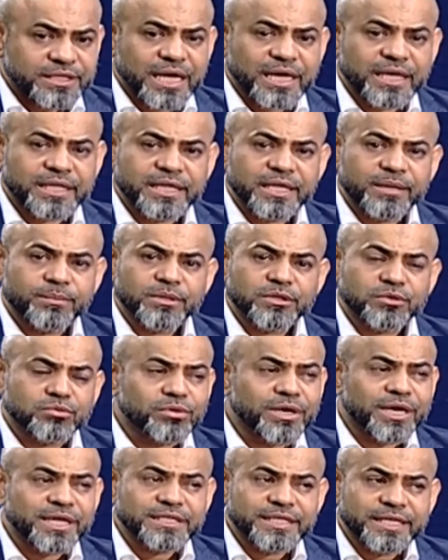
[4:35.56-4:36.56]
তাহলে দেখবেন যে
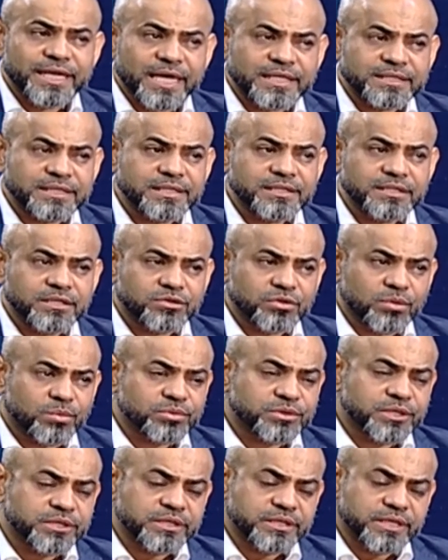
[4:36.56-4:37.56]
ওনার যে গ্যাসের যে
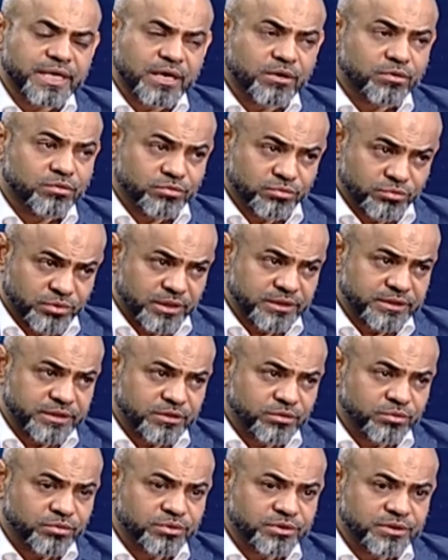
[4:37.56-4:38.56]
সমস্যা যেটা এখন ওনার
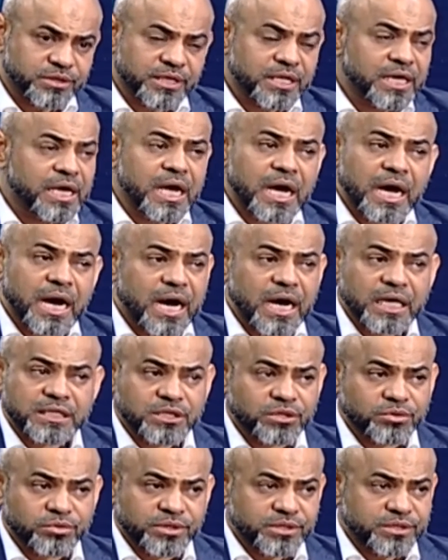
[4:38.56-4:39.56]
যেটা হচ্ছে
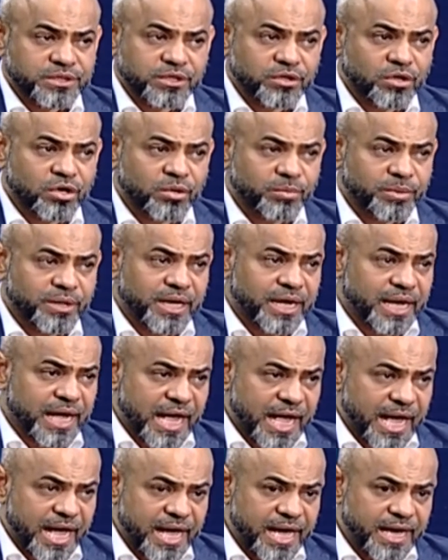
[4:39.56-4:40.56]
আশা করি সেটা হবে না
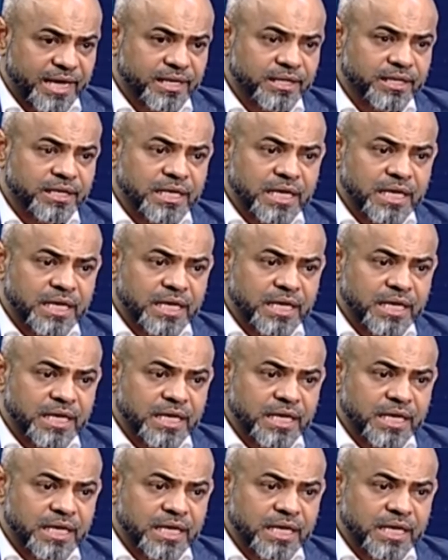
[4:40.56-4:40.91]
এক